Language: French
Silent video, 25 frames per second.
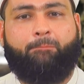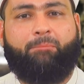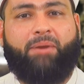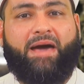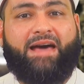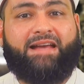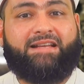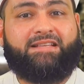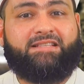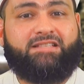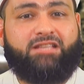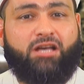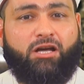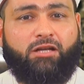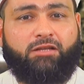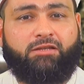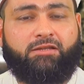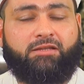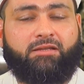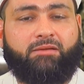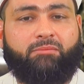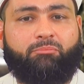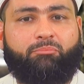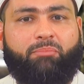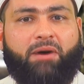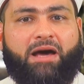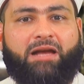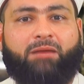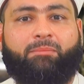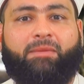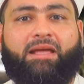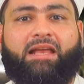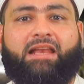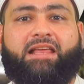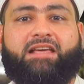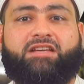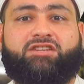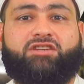Personne
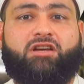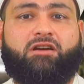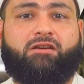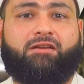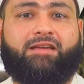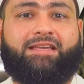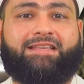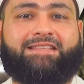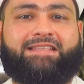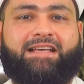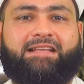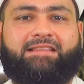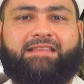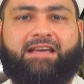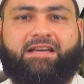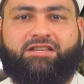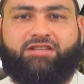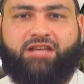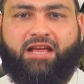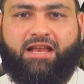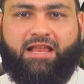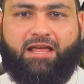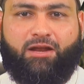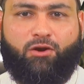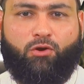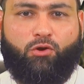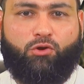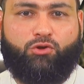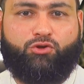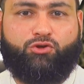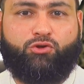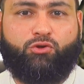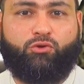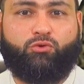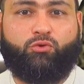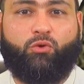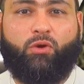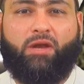parmi les gens qui s'attachent à la
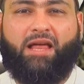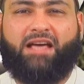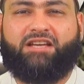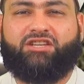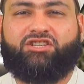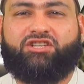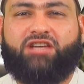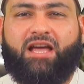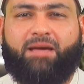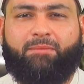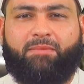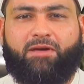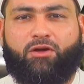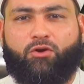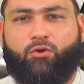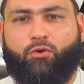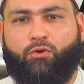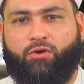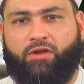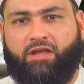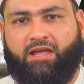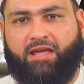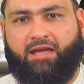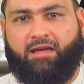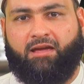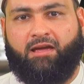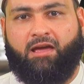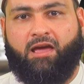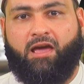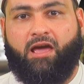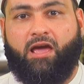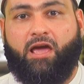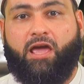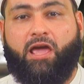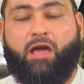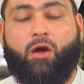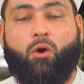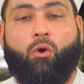religion ne l'a jamais renié
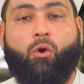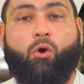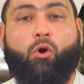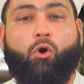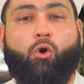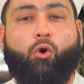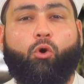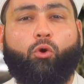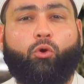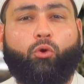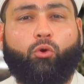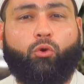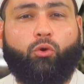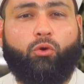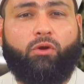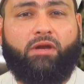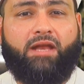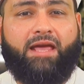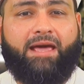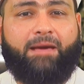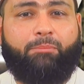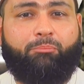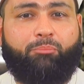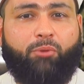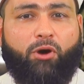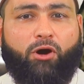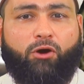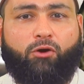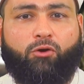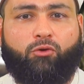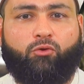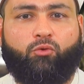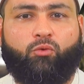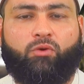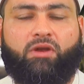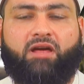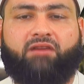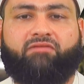et en aucune époque,
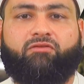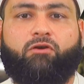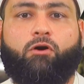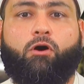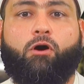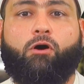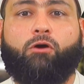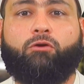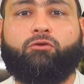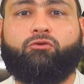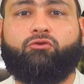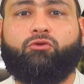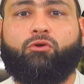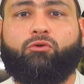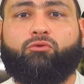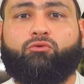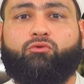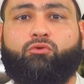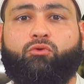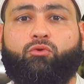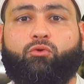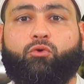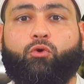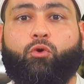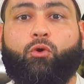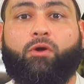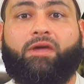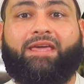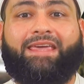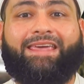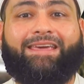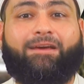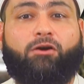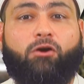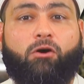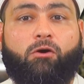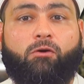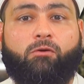nous n'avons entendu que
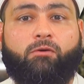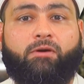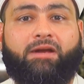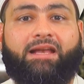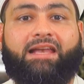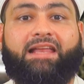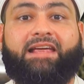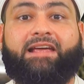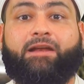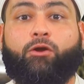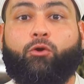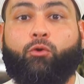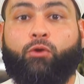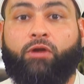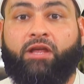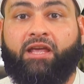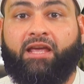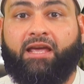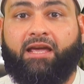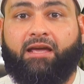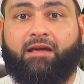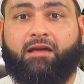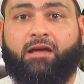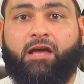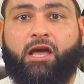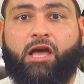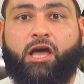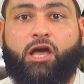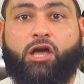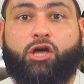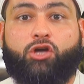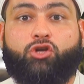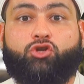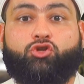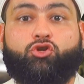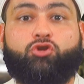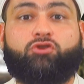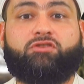quiconque les reniait
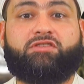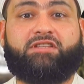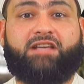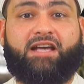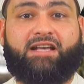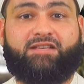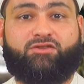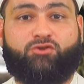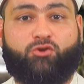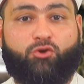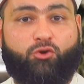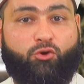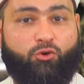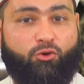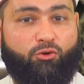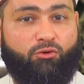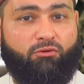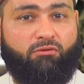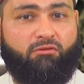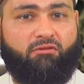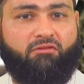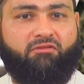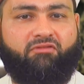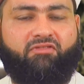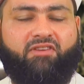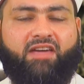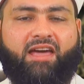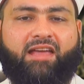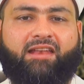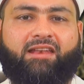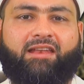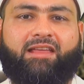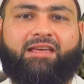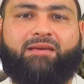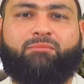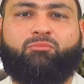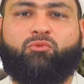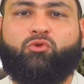jusqu'à ce que
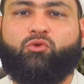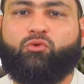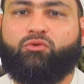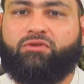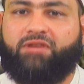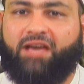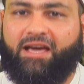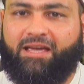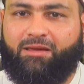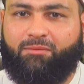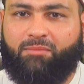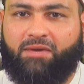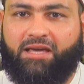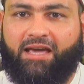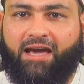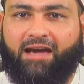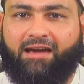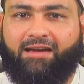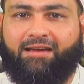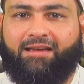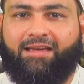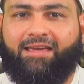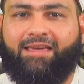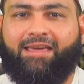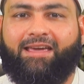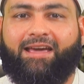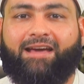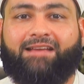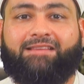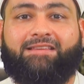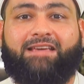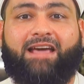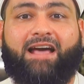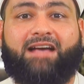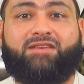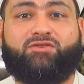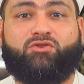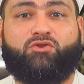vienne Ibn Taymiyyah, qui a
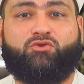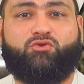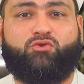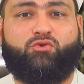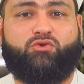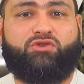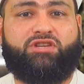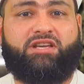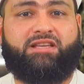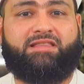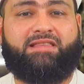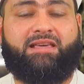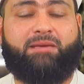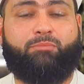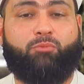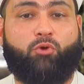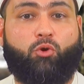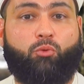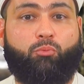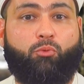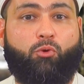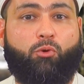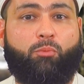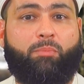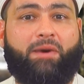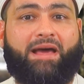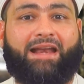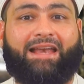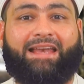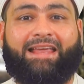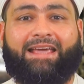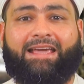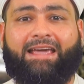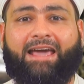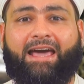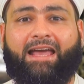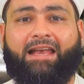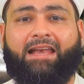dit à ce sujet des propos par
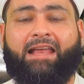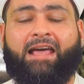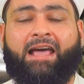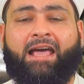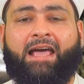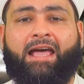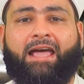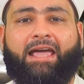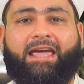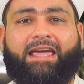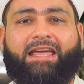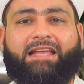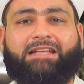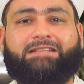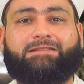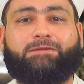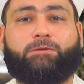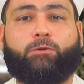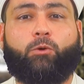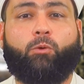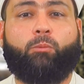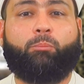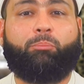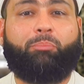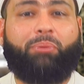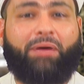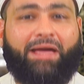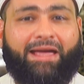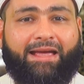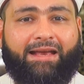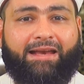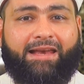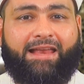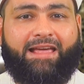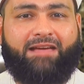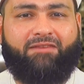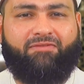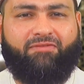lesquels il trompait
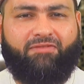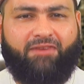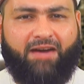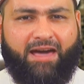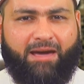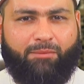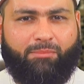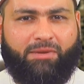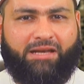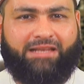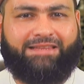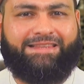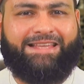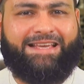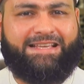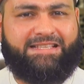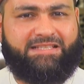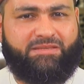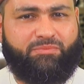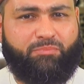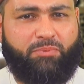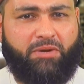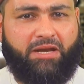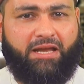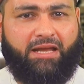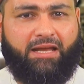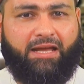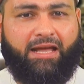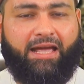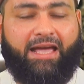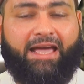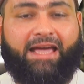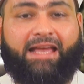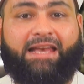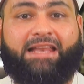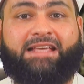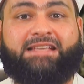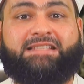les faibles d'esprit
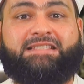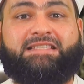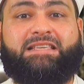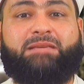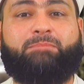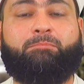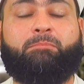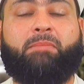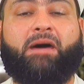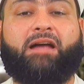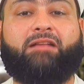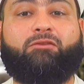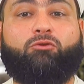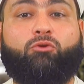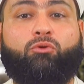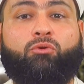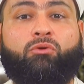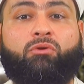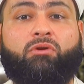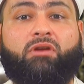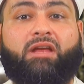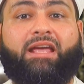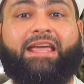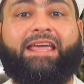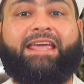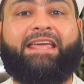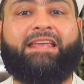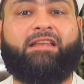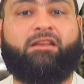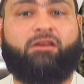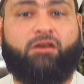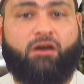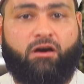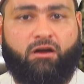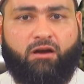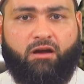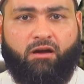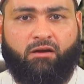et les immatures
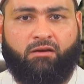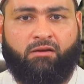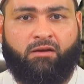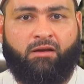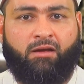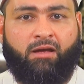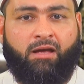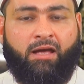ignorants.